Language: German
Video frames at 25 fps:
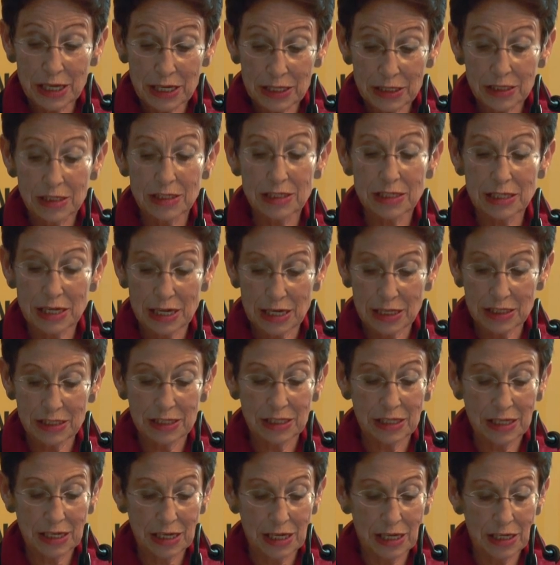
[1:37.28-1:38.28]

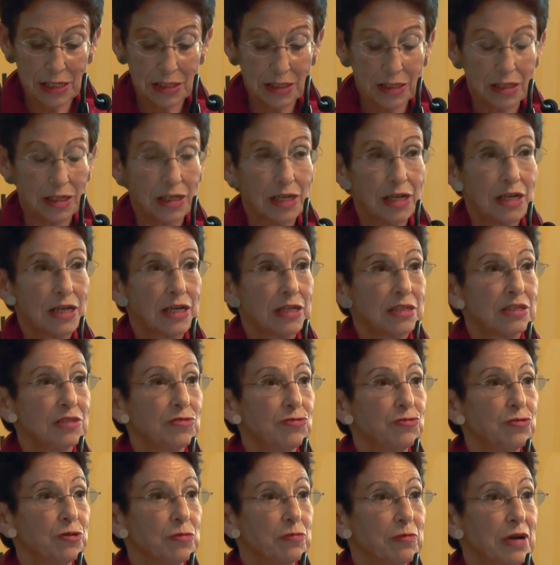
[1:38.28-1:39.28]
Andersartigkeit, die
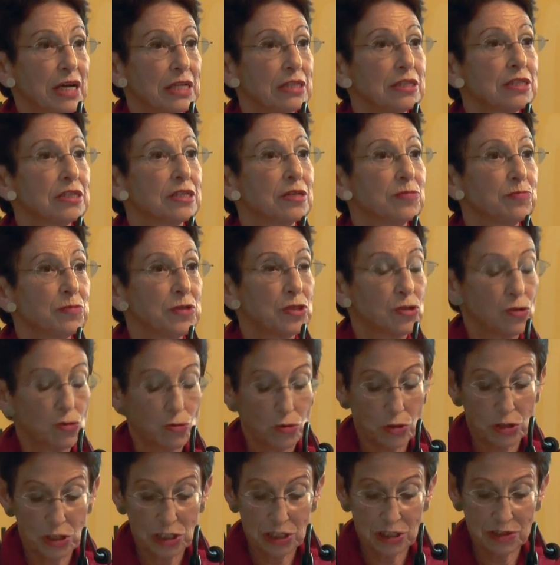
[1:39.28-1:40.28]
für manche
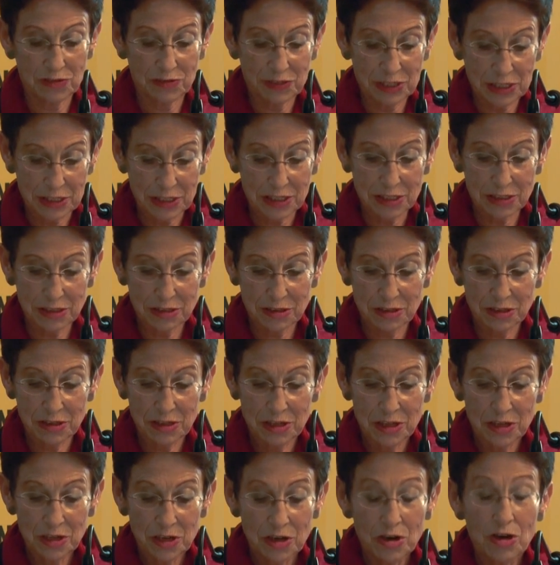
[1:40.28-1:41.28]
bedrohlich wirkt.
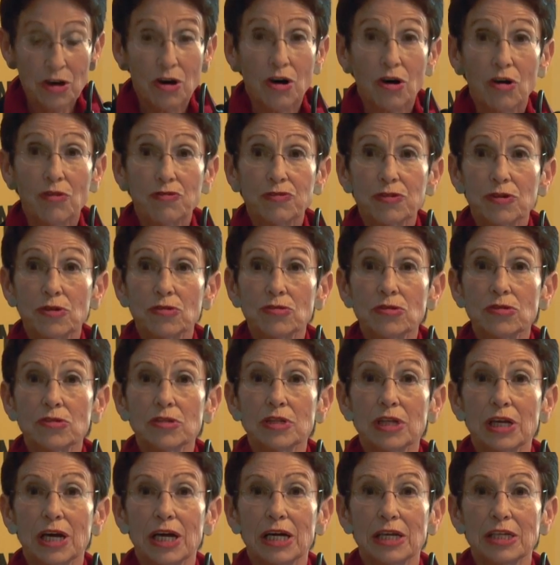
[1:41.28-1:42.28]

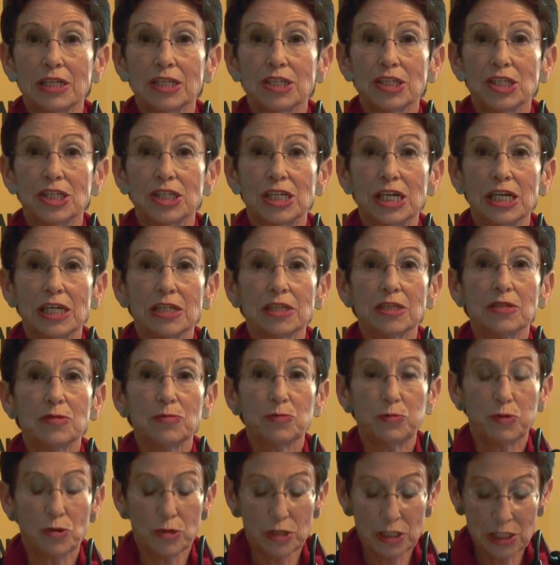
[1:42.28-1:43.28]
Aufgrund einer
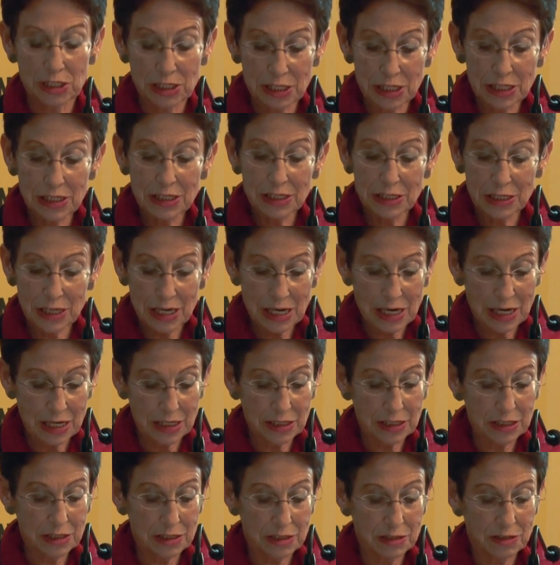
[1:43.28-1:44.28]
steten Politik der
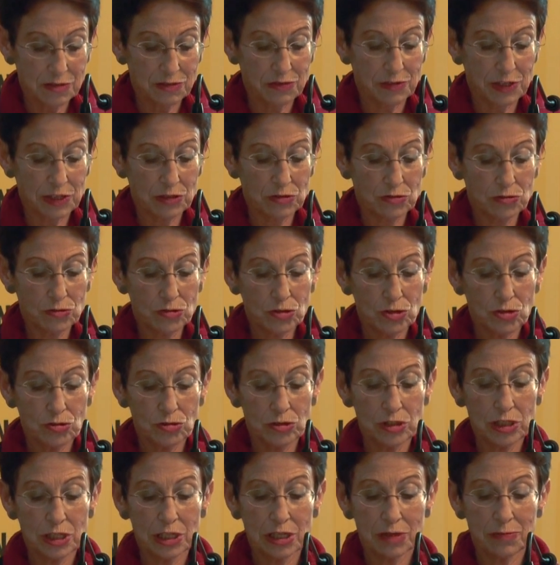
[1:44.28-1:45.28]
Angst werden
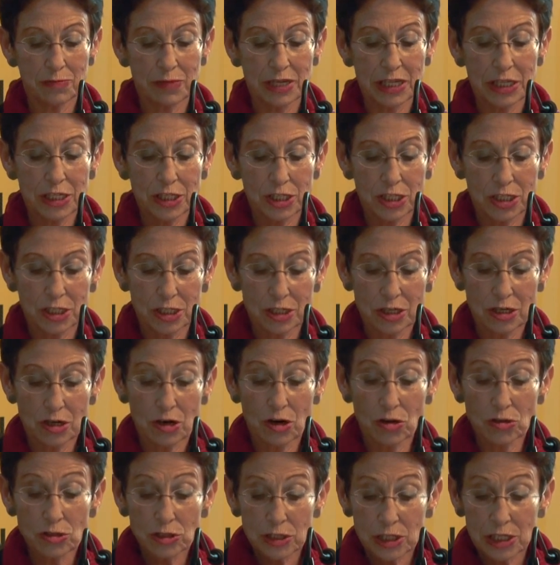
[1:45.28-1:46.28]
unschuldige Menschen
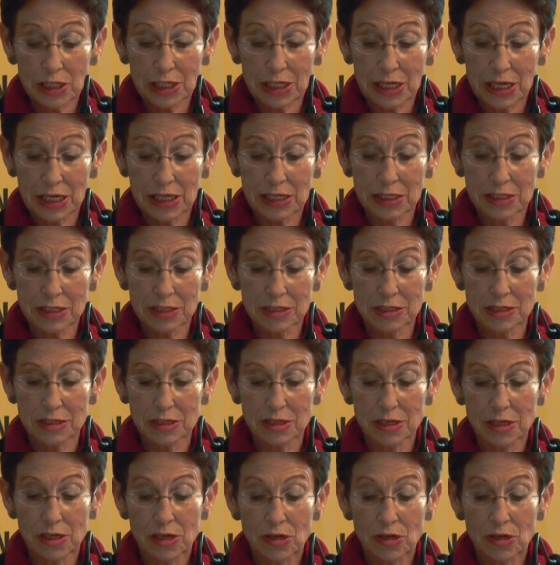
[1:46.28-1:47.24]
ausgegrenzt,